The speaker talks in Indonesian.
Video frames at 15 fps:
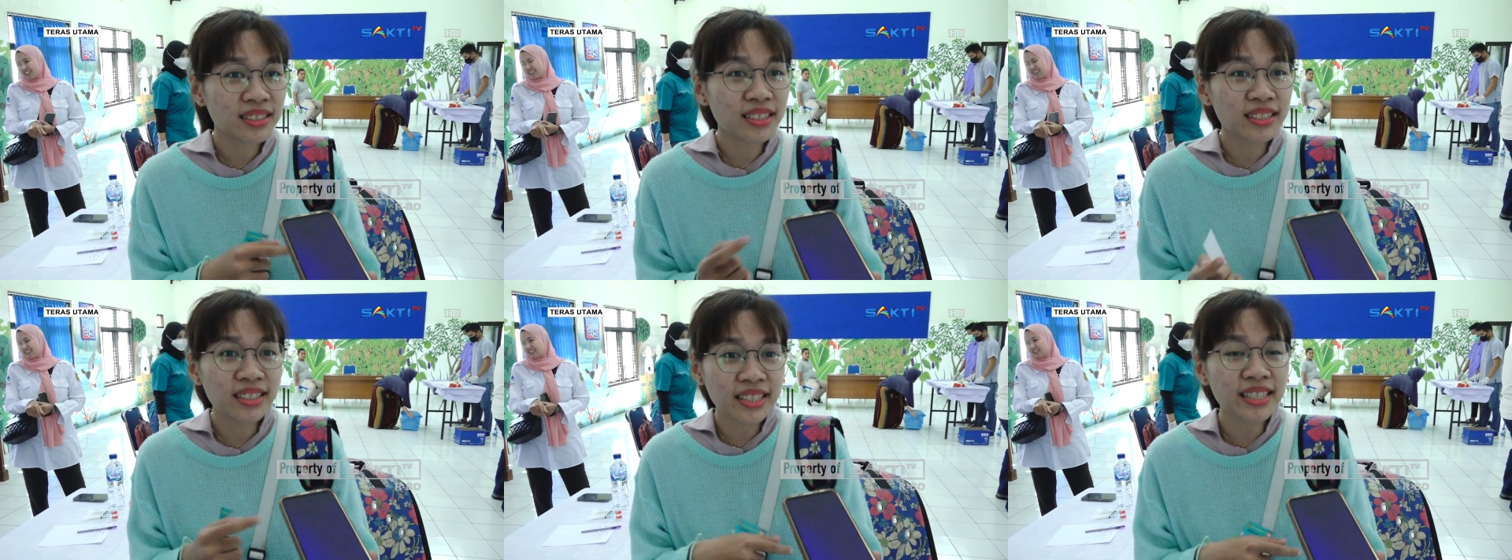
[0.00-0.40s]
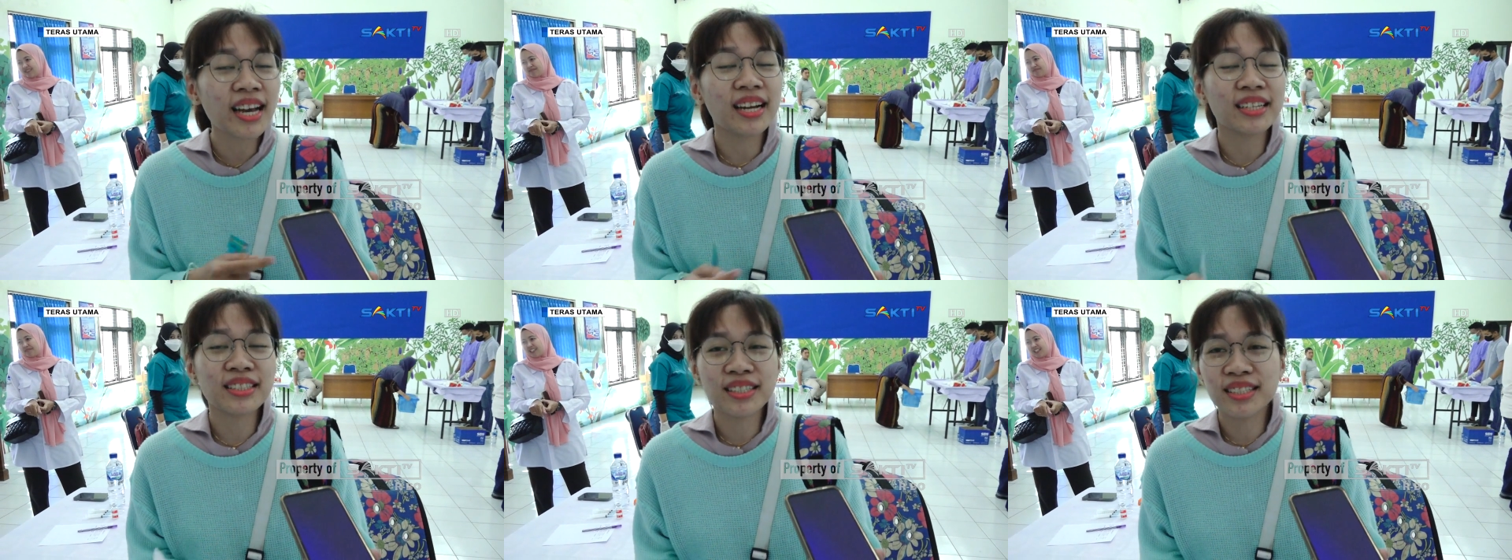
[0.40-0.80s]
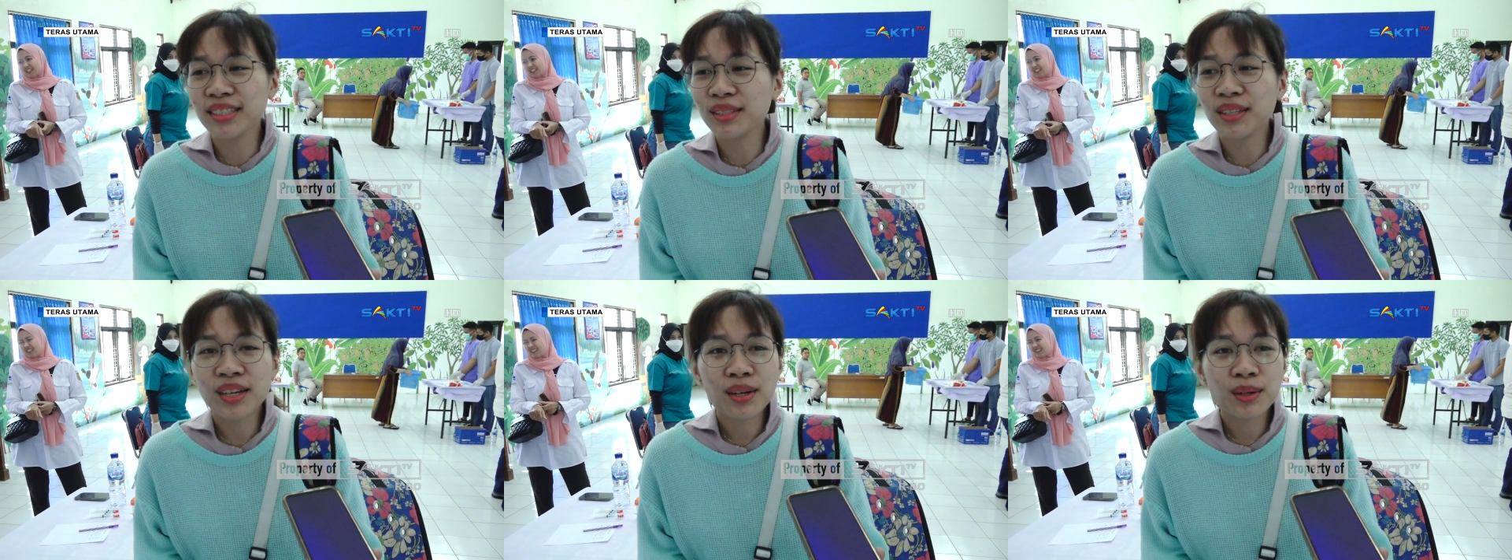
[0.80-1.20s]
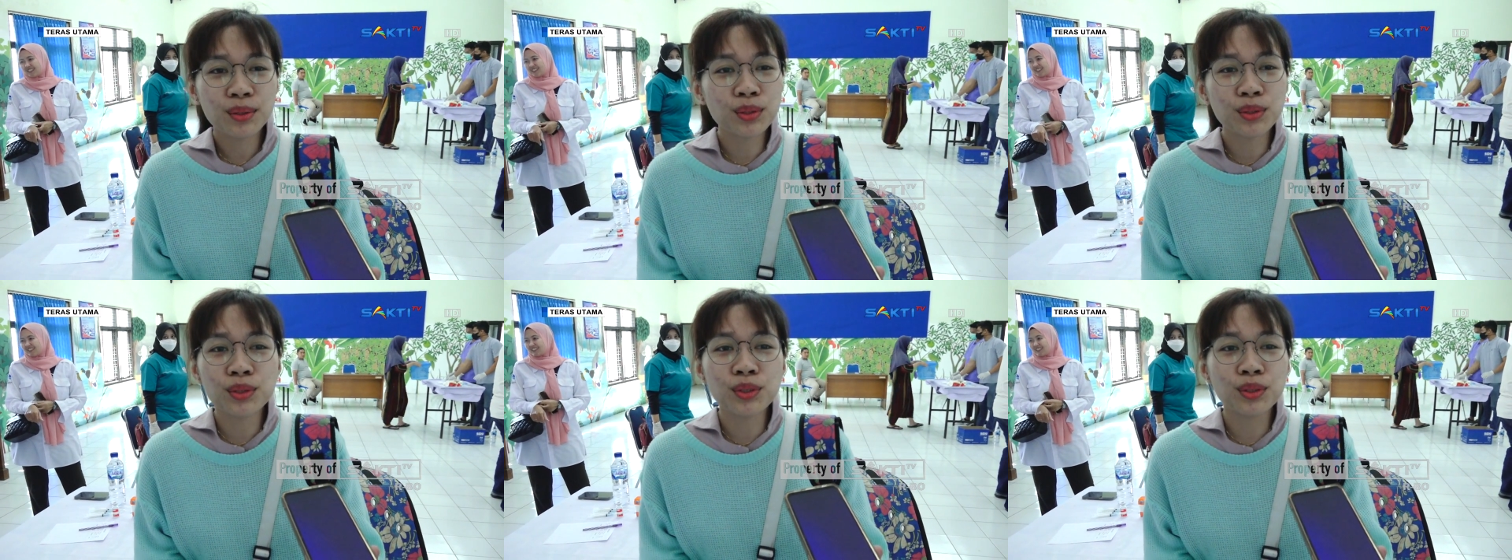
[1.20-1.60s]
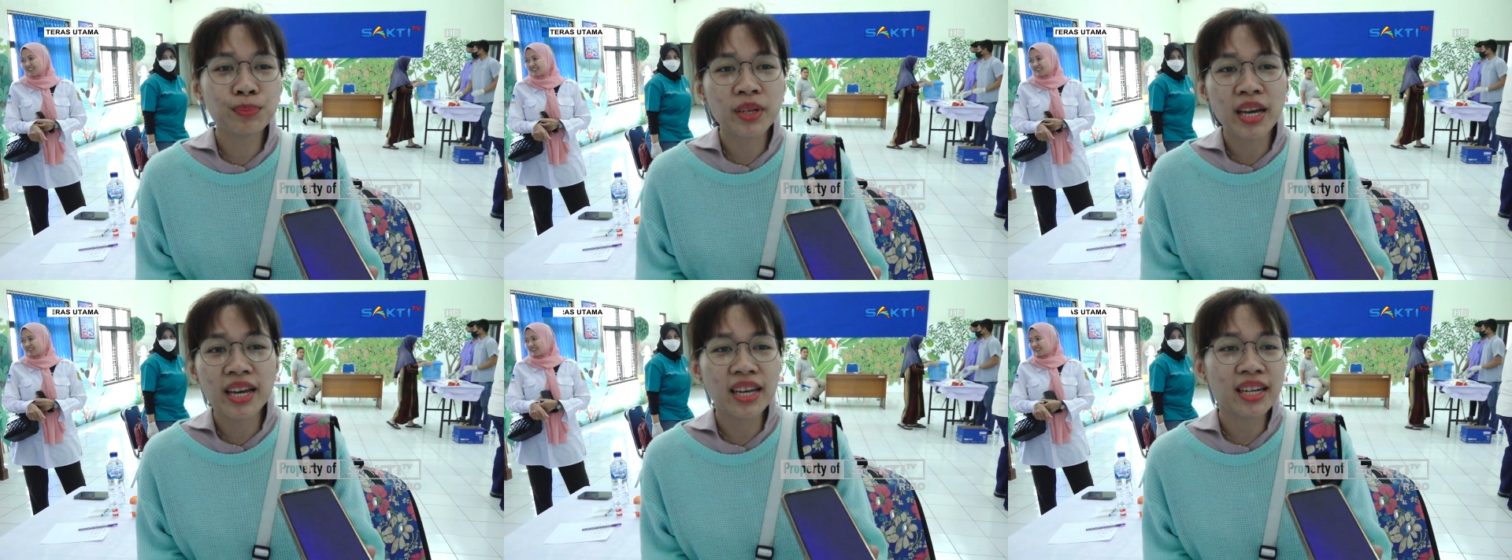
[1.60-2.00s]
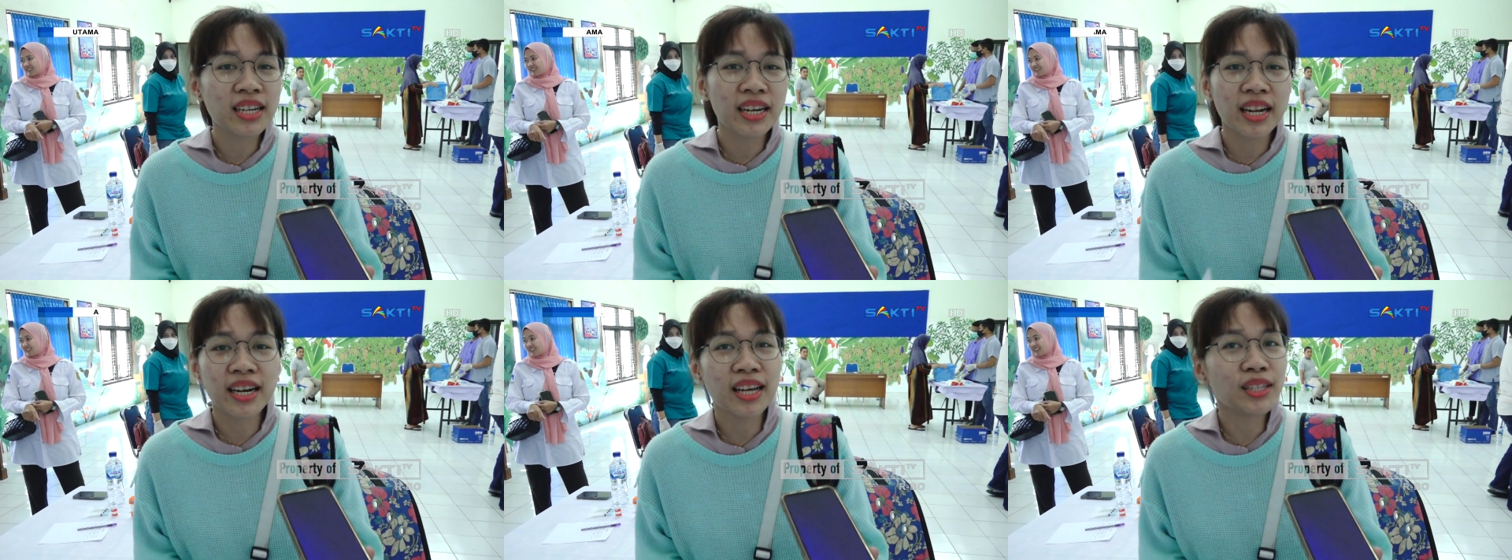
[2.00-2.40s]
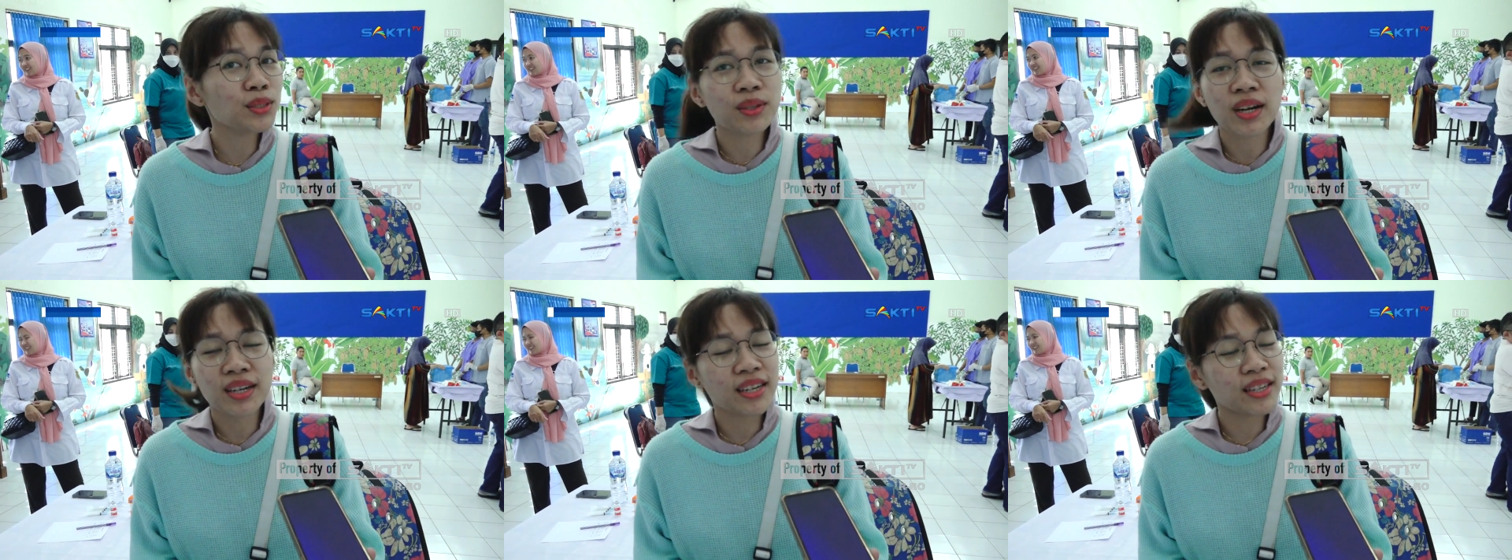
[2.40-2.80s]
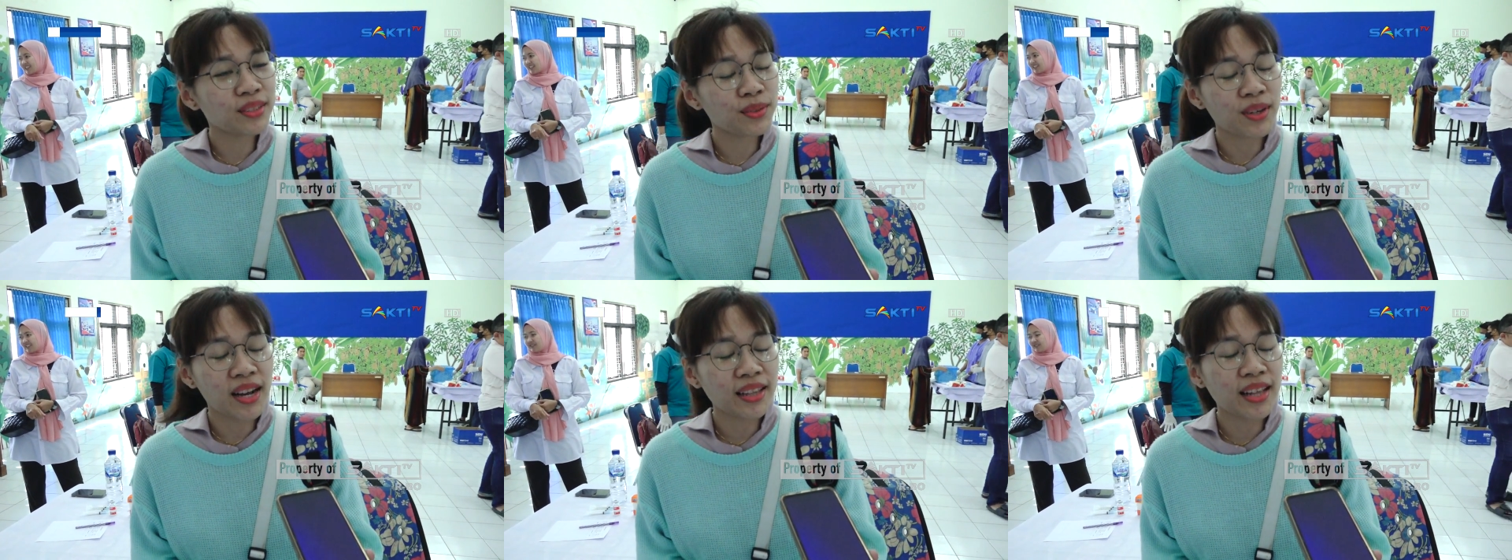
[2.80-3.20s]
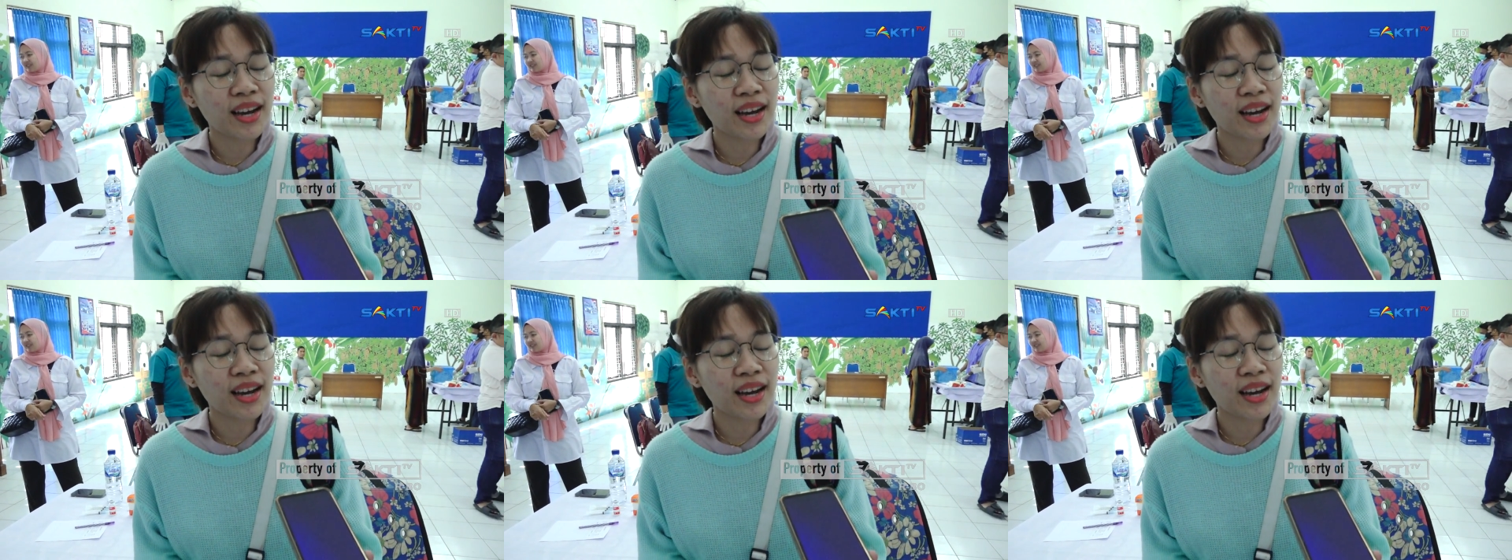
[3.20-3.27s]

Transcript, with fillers: ini ya jadi untuk biaya dan lain-lain juga kurang